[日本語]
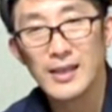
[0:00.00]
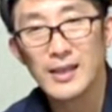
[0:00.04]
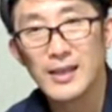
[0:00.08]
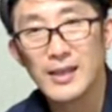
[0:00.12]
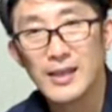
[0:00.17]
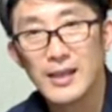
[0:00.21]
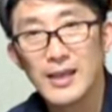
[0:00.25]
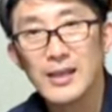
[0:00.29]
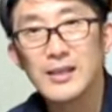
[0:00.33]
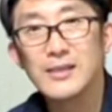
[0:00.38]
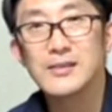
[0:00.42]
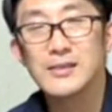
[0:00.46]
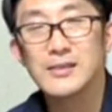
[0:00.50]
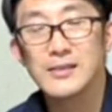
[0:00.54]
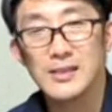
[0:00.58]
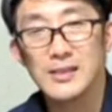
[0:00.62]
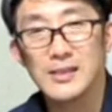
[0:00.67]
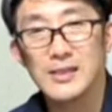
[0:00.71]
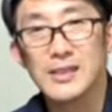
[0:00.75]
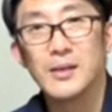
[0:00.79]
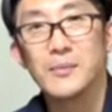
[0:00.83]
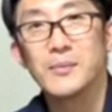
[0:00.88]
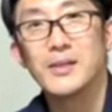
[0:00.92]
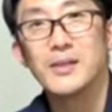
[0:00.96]
頚椎
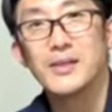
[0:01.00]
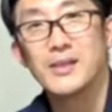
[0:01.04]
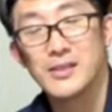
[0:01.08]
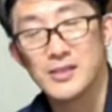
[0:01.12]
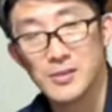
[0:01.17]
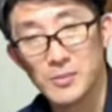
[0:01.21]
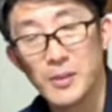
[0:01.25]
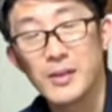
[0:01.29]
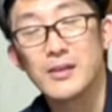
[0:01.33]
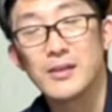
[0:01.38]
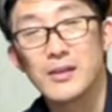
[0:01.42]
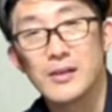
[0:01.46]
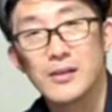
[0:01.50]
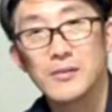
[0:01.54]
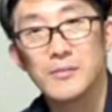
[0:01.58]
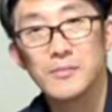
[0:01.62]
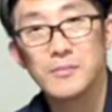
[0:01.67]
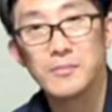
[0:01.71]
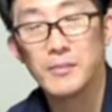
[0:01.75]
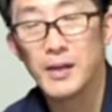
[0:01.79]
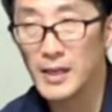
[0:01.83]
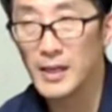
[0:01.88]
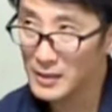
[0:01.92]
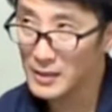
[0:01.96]
痛めてしまってる。
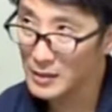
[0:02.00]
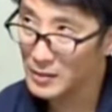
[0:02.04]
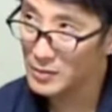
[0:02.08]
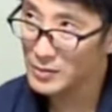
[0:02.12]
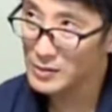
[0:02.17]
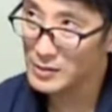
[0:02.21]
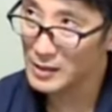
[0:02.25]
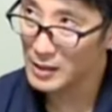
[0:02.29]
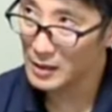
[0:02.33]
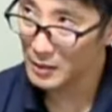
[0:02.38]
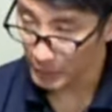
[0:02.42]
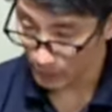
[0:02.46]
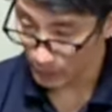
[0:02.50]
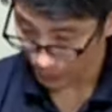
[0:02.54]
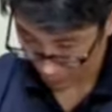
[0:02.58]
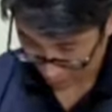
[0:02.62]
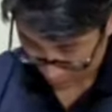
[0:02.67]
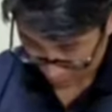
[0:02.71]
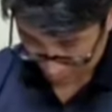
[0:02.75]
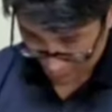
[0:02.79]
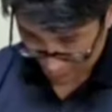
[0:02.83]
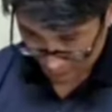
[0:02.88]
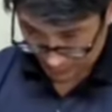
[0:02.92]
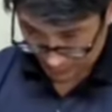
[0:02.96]
場合によっちゃ、こ